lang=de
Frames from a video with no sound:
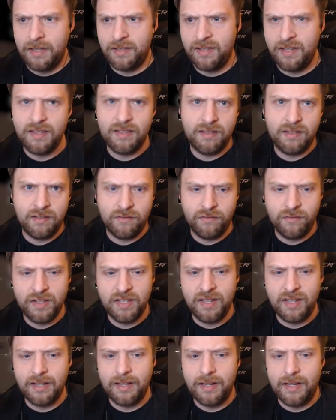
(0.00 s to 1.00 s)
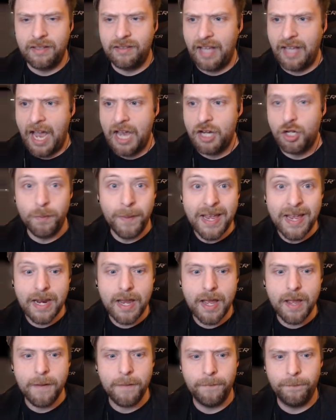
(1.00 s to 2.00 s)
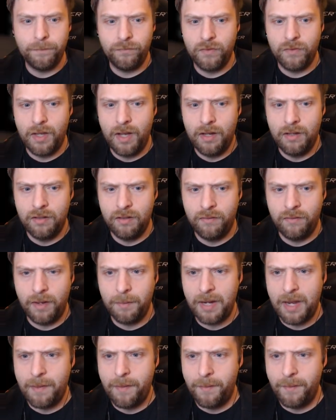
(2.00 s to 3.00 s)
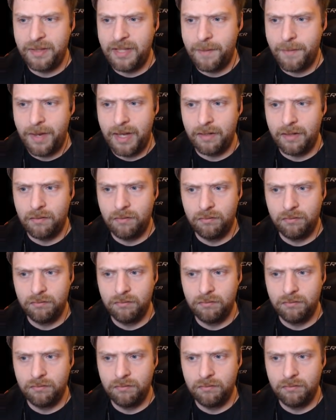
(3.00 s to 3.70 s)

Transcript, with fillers: Das ist, wie gesagt, ja, drei Spiele. Fangen wir gleich mal mit dem an.